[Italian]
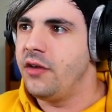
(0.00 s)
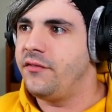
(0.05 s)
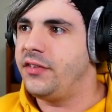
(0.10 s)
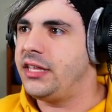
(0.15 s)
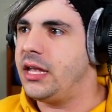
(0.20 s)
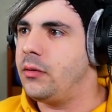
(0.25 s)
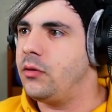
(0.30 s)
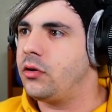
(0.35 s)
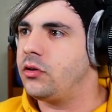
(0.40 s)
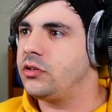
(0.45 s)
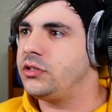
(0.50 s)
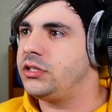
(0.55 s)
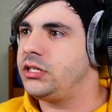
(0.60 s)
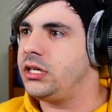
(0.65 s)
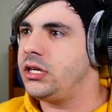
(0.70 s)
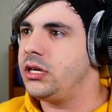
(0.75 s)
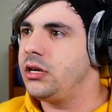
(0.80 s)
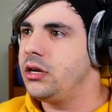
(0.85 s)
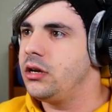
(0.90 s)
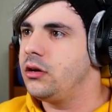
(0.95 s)
Vediamo
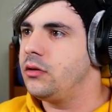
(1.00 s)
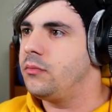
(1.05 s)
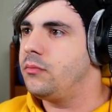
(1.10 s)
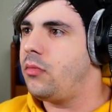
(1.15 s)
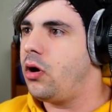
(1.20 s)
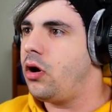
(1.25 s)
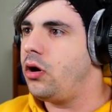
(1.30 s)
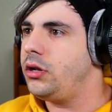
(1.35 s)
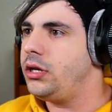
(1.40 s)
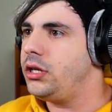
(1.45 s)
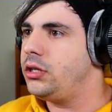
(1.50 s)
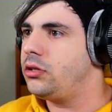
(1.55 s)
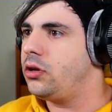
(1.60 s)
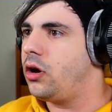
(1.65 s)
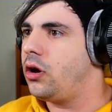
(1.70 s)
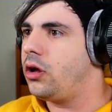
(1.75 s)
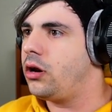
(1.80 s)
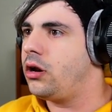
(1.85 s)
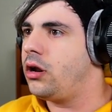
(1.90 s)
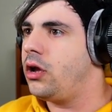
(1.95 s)
così.
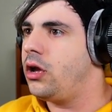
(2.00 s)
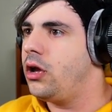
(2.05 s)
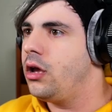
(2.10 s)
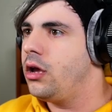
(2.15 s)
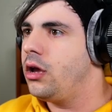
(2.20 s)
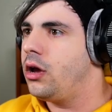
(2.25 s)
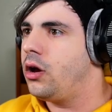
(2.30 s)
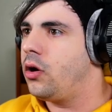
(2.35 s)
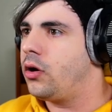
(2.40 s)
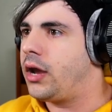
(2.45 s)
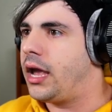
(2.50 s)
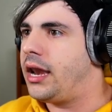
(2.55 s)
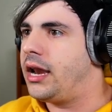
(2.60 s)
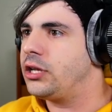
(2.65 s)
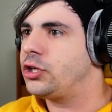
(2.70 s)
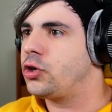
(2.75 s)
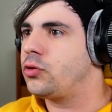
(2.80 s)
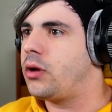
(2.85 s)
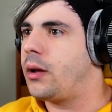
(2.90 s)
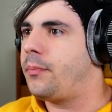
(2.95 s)
Monitor. Ok, là
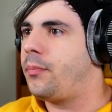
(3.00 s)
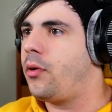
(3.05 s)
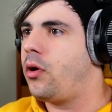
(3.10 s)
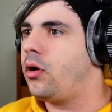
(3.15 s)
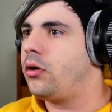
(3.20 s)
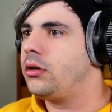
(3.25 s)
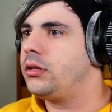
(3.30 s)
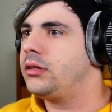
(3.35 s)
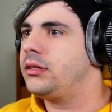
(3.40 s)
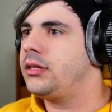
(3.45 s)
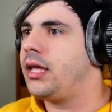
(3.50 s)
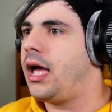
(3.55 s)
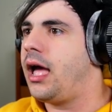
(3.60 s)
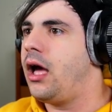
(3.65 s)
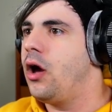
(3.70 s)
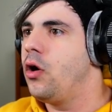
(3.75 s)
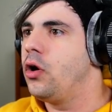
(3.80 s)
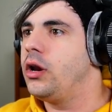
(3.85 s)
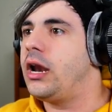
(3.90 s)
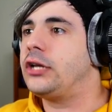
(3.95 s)
c'è una porta.
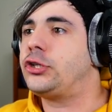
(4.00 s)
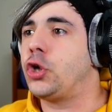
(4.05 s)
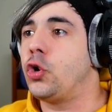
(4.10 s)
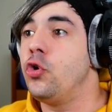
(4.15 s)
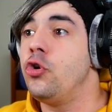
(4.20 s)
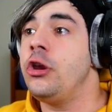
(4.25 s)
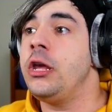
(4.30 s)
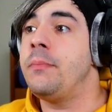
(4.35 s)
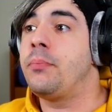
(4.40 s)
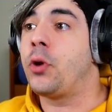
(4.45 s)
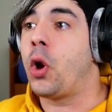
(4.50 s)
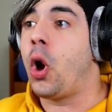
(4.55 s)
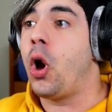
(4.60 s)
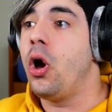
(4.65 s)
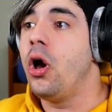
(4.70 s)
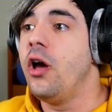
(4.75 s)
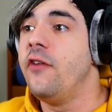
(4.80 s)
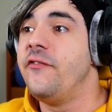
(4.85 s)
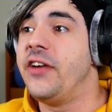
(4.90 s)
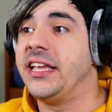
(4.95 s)
Là c'è un libro.
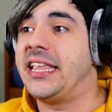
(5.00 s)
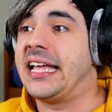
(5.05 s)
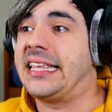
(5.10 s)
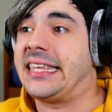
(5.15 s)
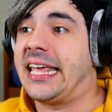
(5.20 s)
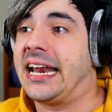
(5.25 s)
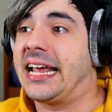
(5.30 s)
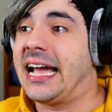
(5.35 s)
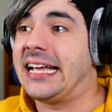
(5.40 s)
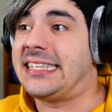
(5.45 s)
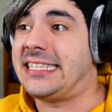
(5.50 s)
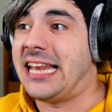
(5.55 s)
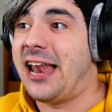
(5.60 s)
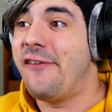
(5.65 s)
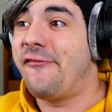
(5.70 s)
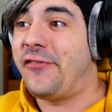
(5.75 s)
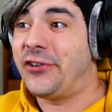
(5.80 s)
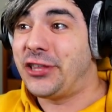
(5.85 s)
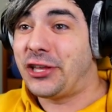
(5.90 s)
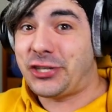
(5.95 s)
Vedete, ragazzi, nel
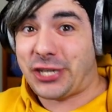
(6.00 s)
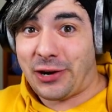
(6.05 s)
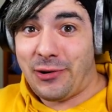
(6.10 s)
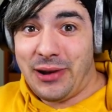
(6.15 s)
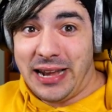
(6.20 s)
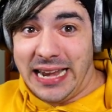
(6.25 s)
fondo c'è un